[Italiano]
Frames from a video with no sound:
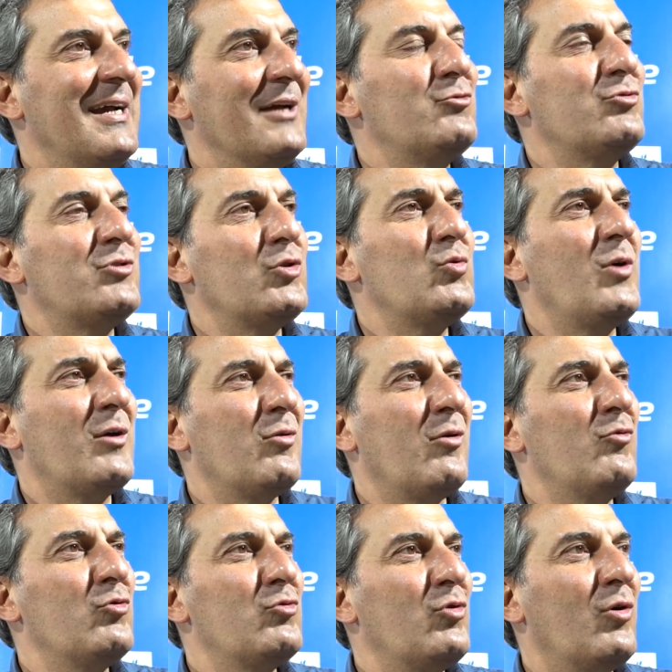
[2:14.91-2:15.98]
e tutti e due hanno
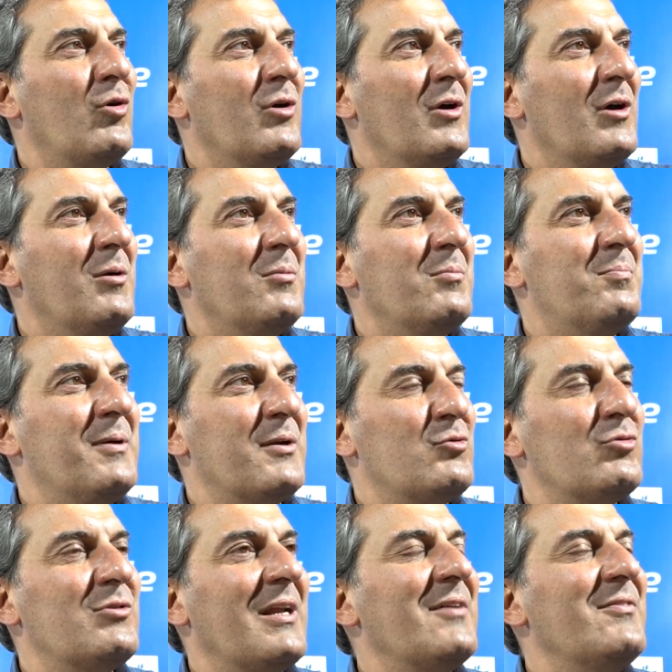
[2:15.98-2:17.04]
avuto per
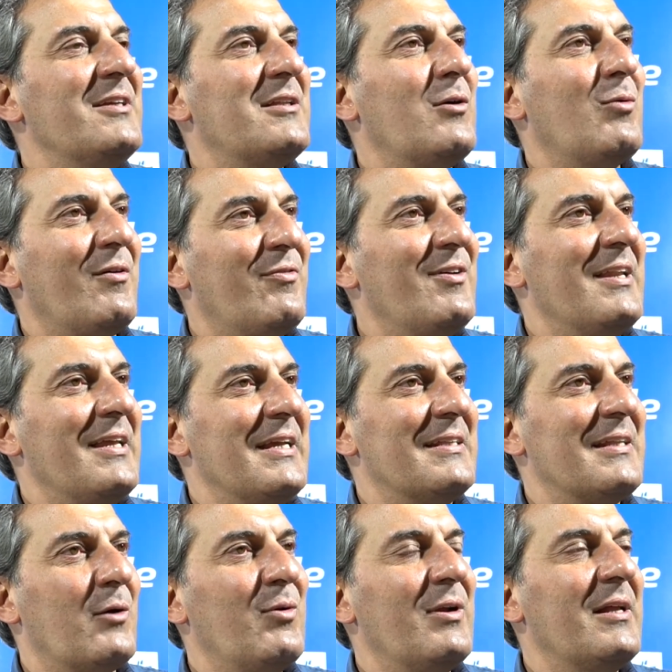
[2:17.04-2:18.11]
tutta la vita una
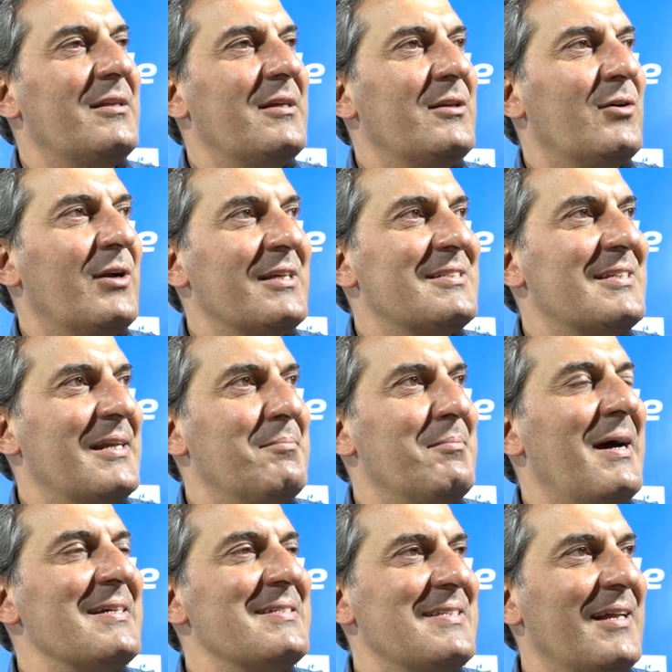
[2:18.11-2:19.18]
ferita, quella di non essere
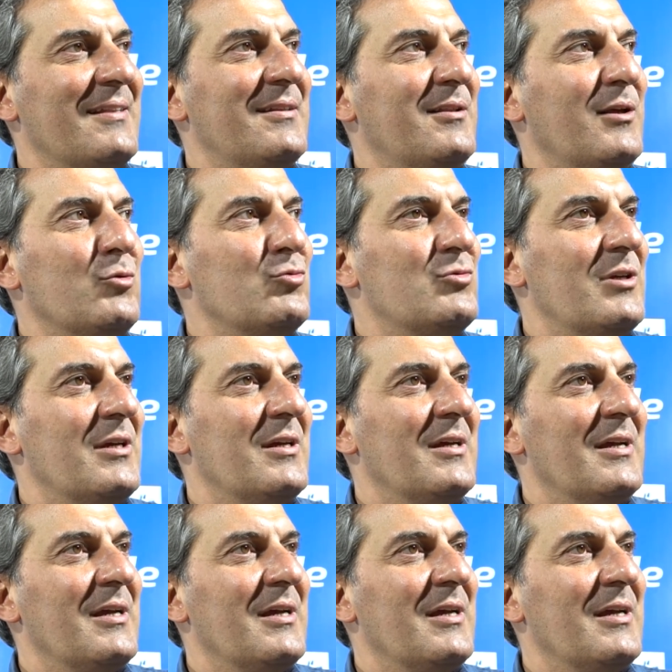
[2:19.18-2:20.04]
mai stati tenuti